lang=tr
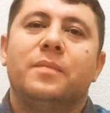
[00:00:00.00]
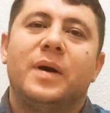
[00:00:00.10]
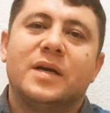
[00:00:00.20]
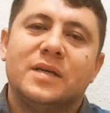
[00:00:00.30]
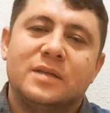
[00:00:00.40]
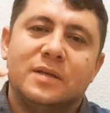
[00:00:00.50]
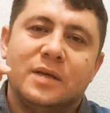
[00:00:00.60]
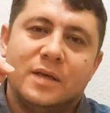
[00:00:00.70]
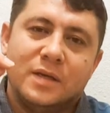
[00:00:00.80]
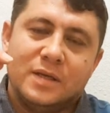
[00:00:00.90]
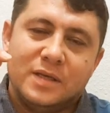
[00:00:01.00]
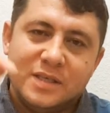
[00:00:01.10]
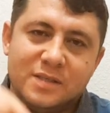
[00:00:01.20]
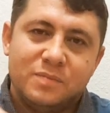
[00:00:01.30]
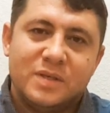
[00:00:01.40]
Bakın
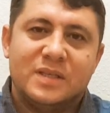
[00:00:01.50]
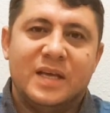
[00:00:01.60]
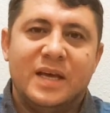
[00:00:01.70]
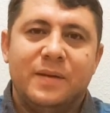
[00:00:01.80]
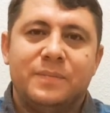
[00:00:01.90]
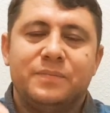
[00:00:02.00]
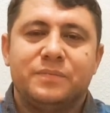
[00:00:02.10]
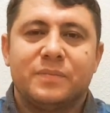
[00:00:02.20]
İzmir'de